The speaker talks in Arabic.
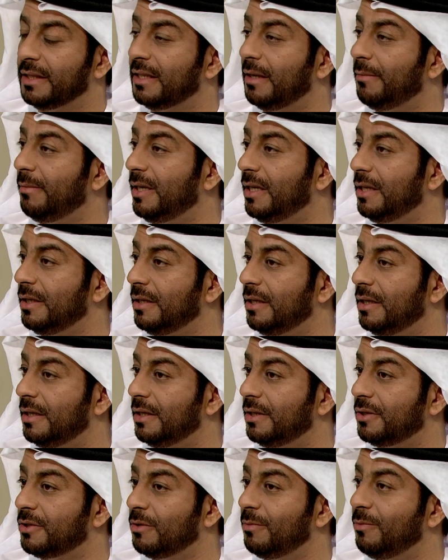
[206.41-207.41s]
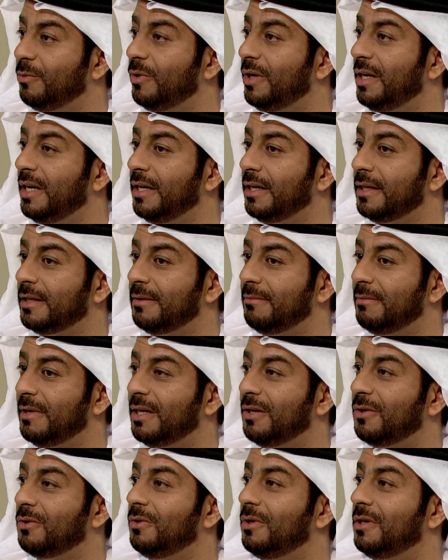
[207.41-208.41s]
طبعا سمو الحاكم
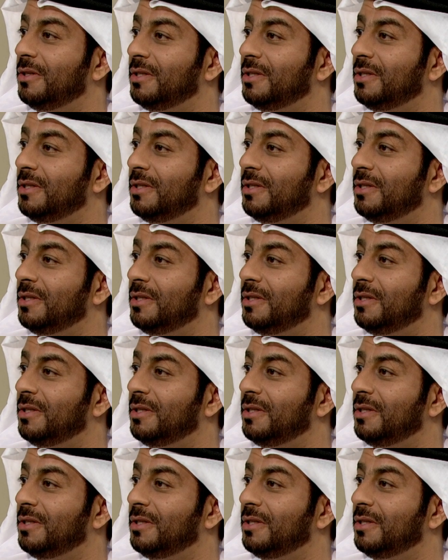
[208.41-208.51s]
انا اقول